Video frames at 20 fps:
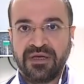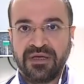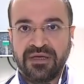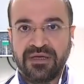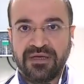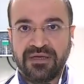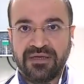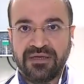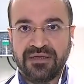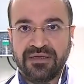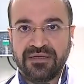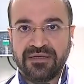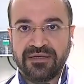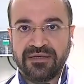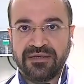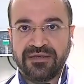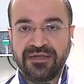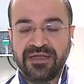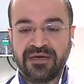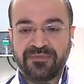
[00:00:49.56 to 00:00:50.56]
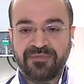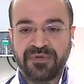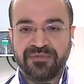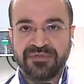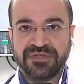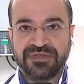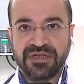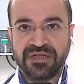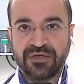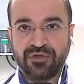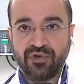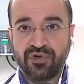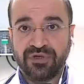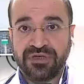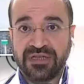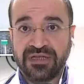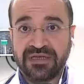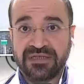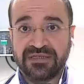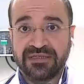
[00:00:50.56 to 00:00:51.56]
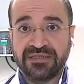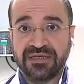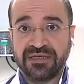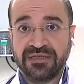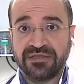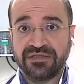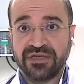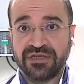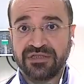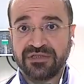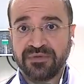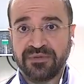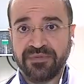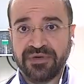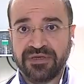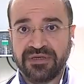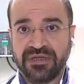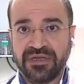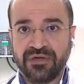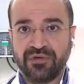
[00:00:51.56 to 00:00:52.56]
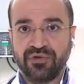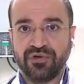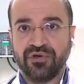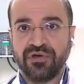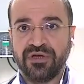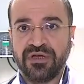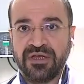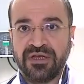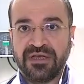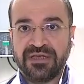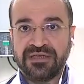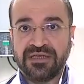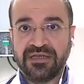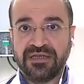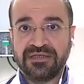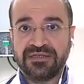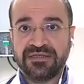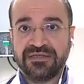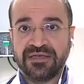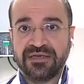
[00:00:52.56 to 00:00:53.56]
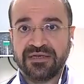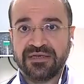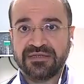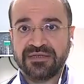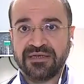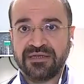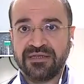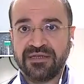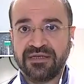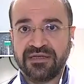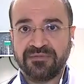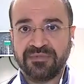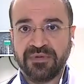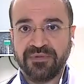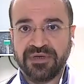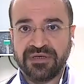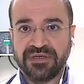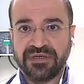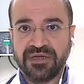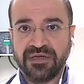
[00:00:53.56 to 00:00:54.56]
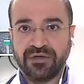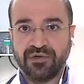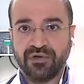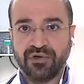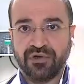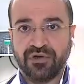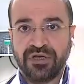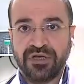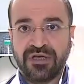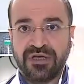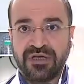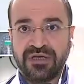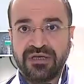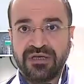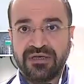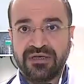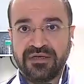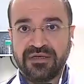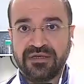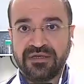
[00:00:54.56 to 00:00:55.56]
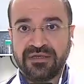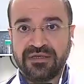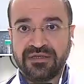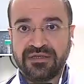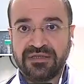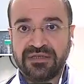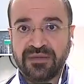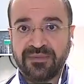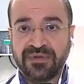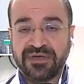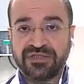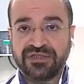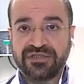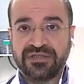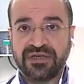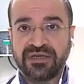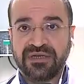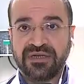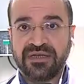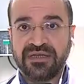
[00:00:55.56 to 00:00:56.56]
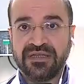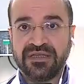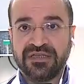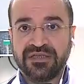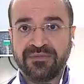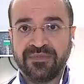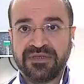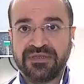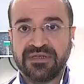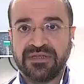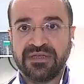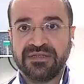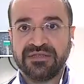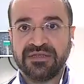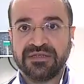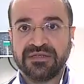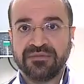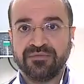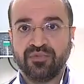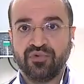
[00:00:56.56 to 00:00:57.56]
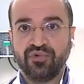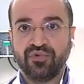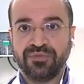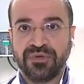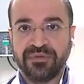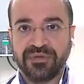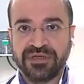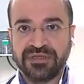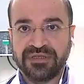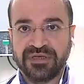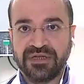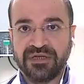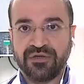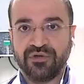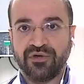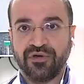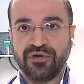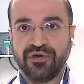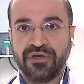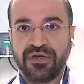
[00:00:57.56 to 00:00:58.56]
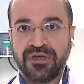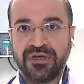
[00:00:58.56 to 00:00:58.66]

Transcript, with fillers: Ee, ne yapmamız gerekiyor? Gereksiz yere dışarı çıkmamak gerekiyor. Gereksiz yere hastanelere gitmemek gerekiyor. E, yabancılarla iki metreden yakın bulunmamak gerekiyor.